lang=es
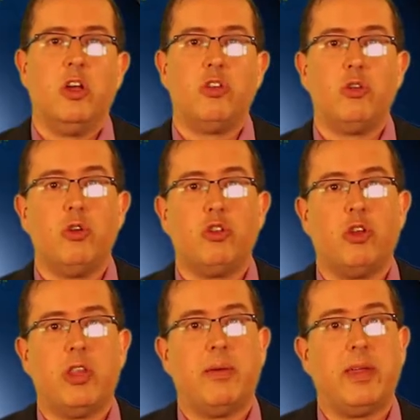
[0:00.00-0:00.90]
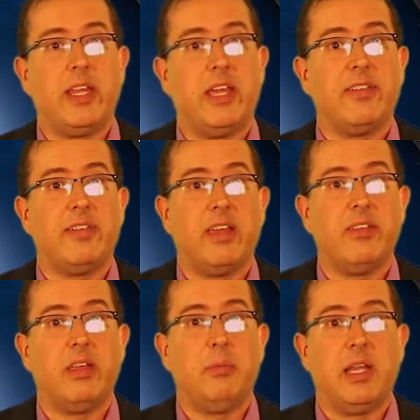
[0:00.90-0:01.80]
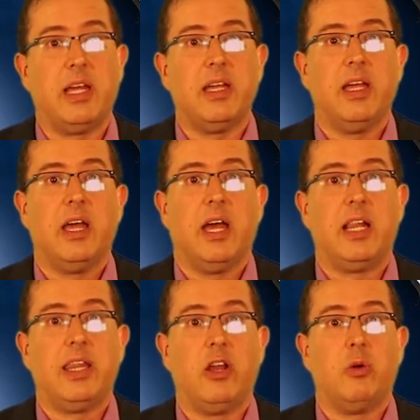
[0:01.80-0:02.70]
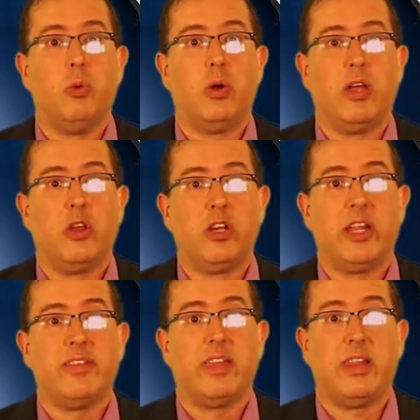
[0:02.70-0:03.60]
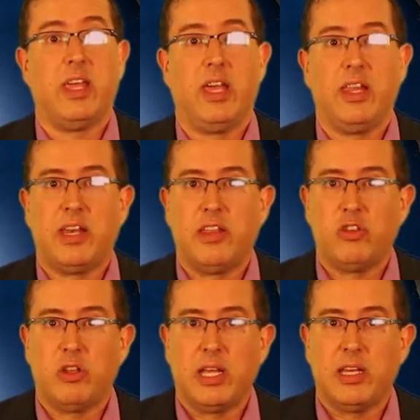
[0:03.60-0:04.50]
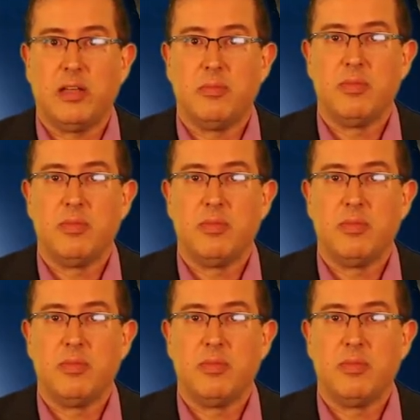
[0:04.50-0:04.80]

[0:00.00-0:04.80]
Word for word: su uso debería ser similar al de los buscadores eh, tradicionales.